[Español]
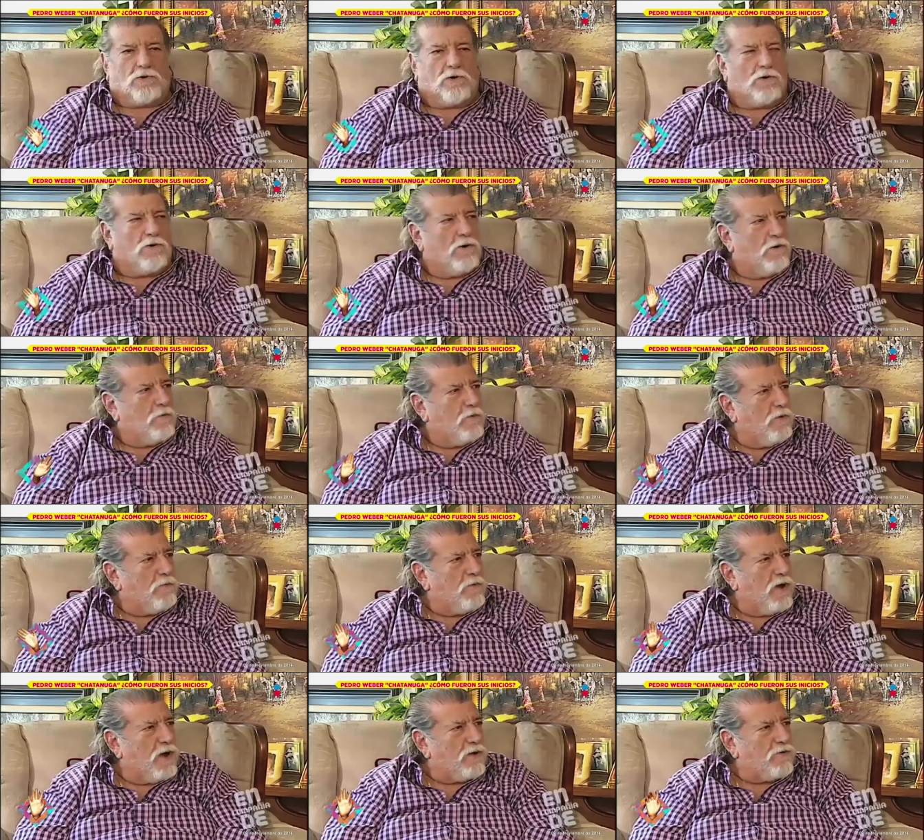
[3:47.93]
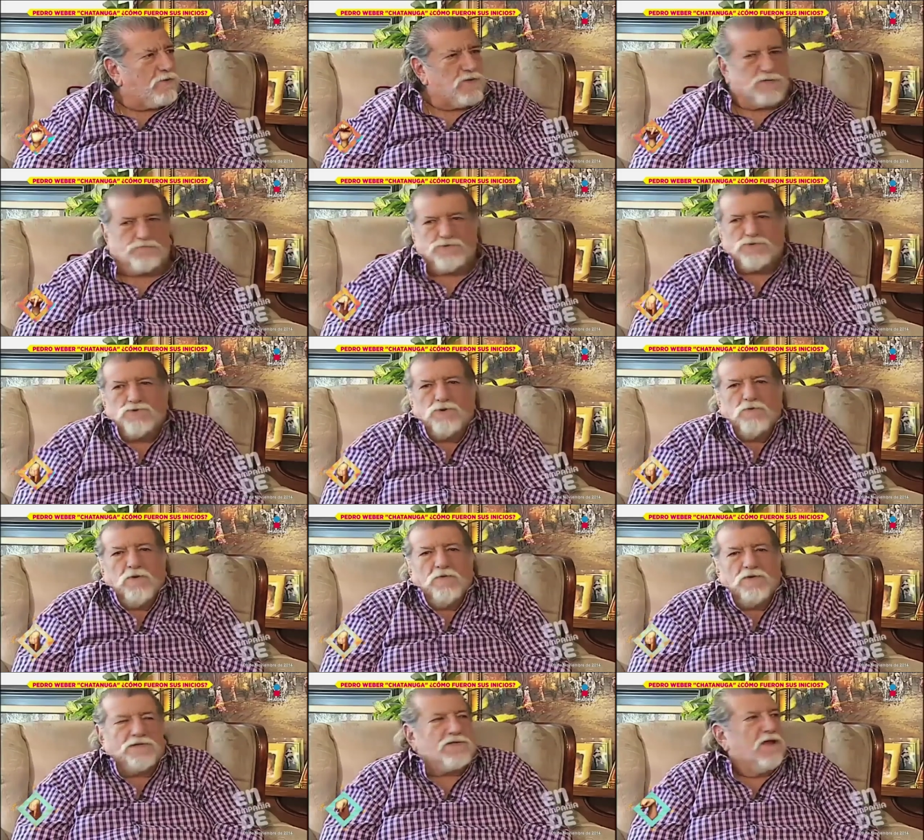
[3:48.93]
¿cómo, mano? Dice, pues tú no me
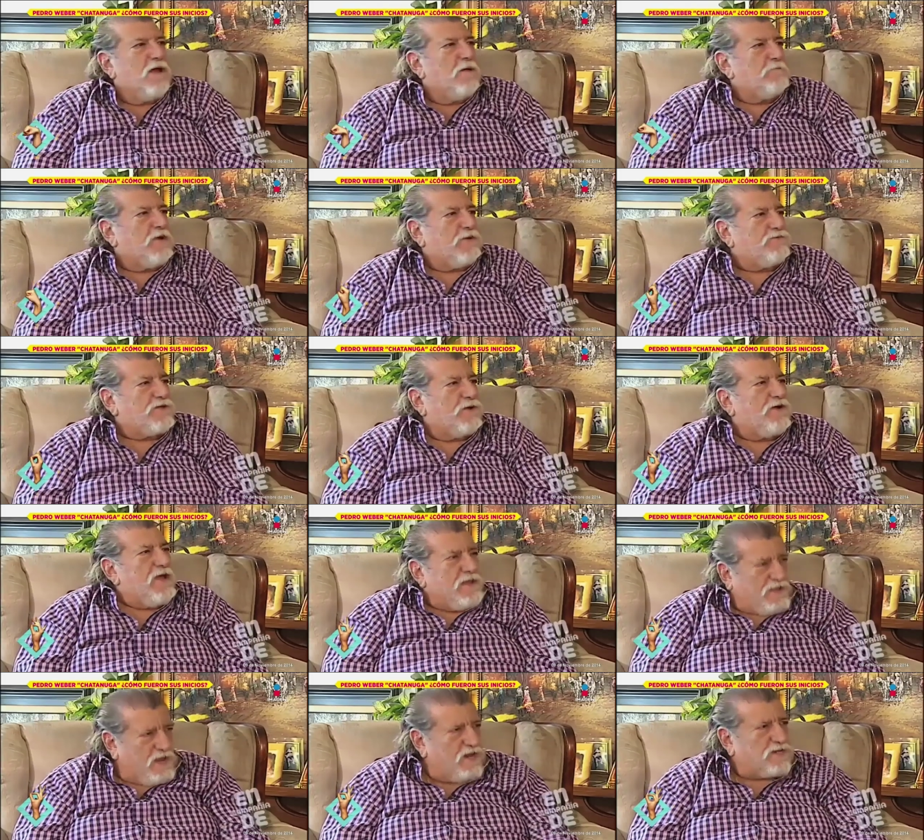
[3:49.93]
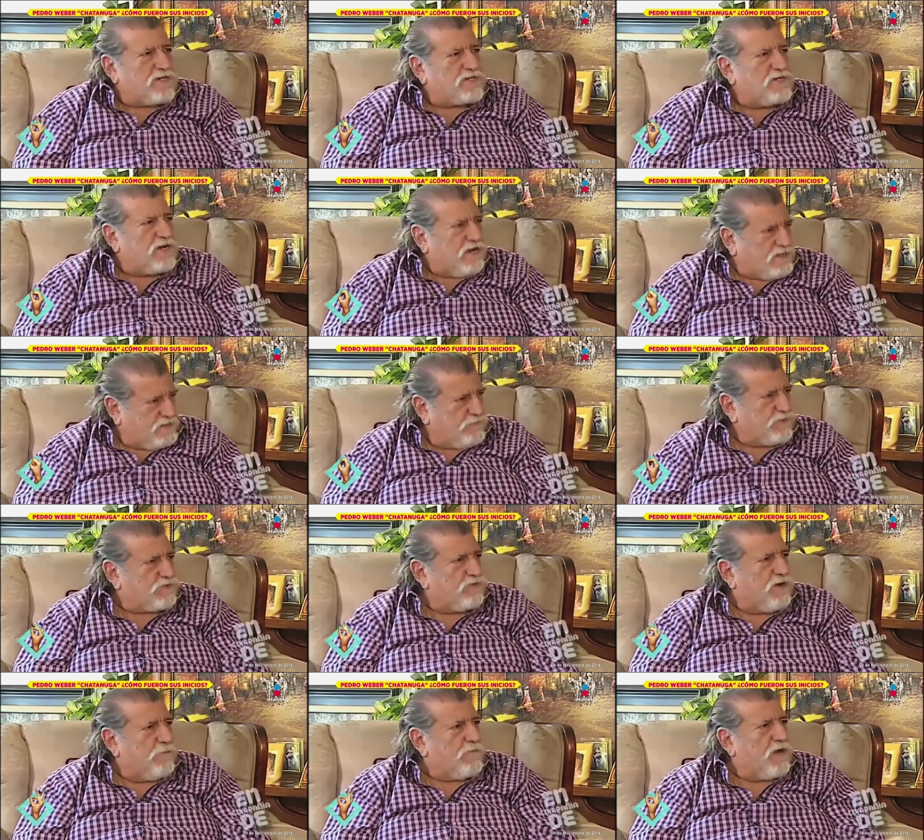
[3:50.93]
habías preguntado, ¿quieres hacer? Hacemos
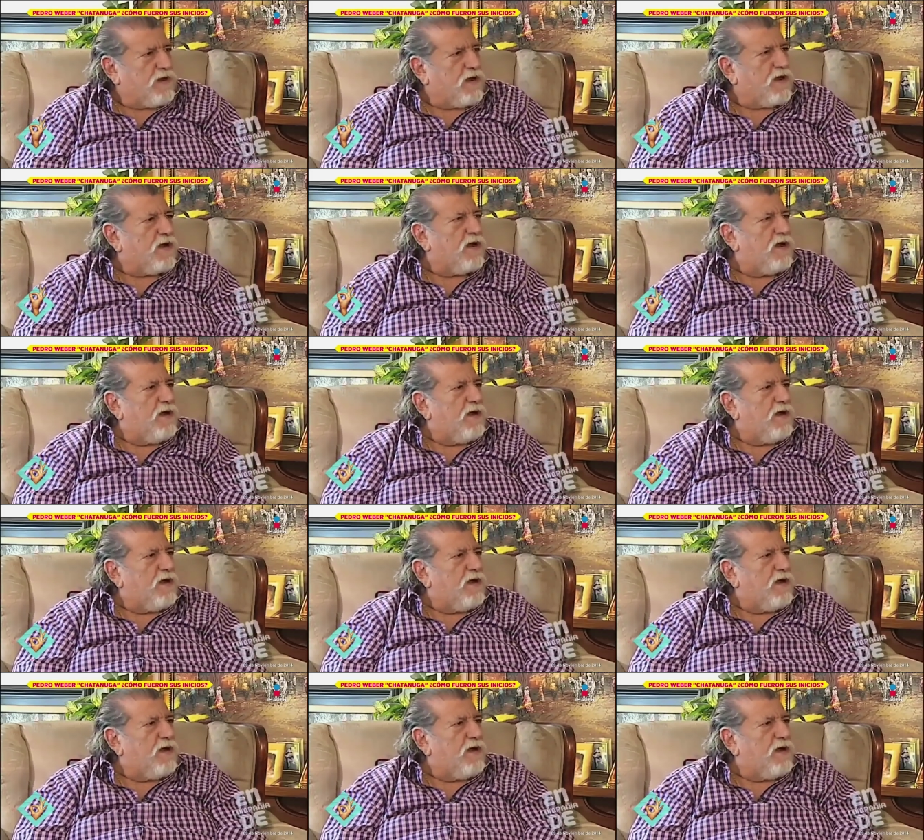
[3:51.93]
una pareja.